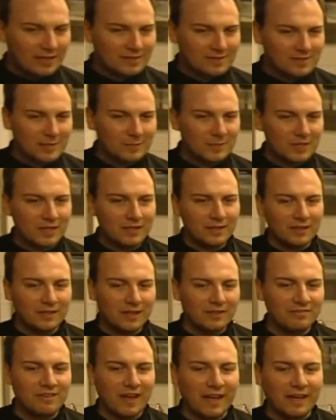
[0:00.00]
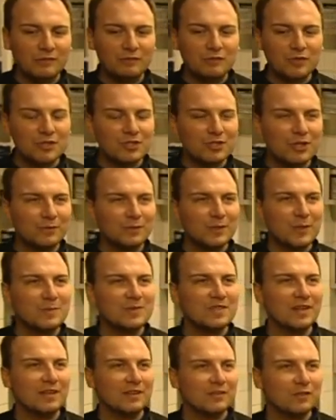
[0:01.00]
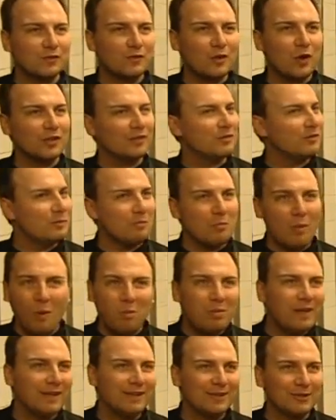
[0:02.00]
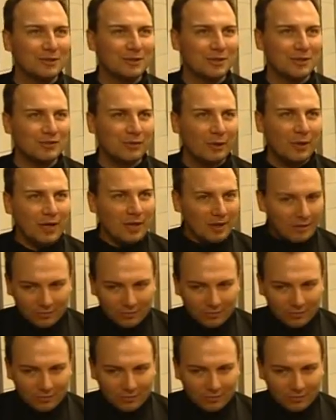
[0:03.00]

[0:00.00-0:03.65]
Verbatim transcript: ja, es gibt ja in der freien Wirtschaft gibt es ja dann so Worte wie Mobbing oder so.